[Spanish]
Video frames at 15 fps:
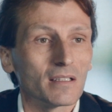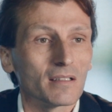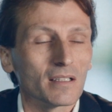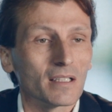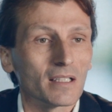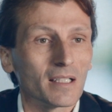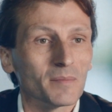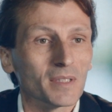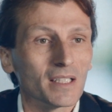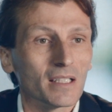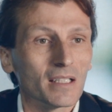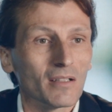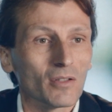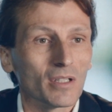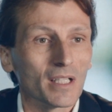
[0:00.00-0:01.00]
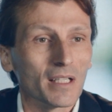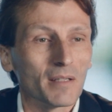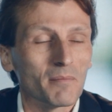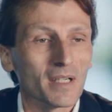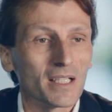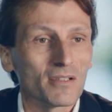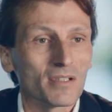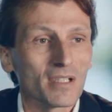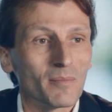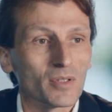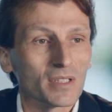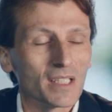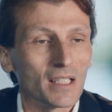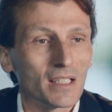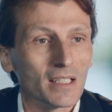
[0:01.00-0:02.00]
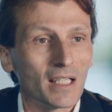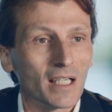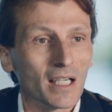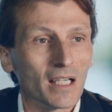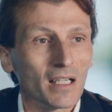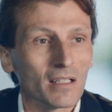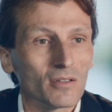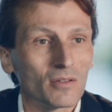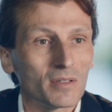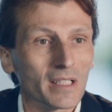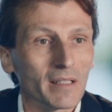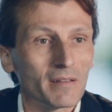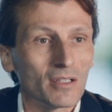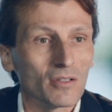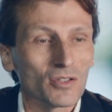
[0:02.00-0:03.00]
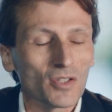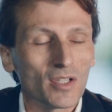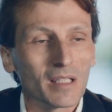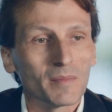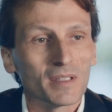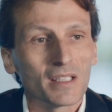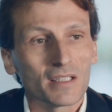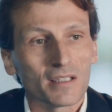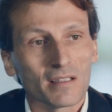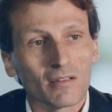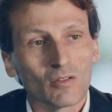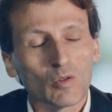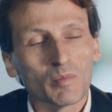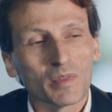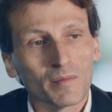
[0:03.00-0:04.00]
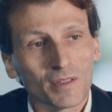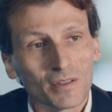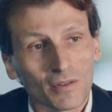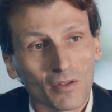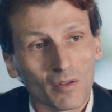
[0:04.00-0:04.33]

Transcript: Es decir, realmente lo que más nos aportaría el contable no solamente es en el cumplimiento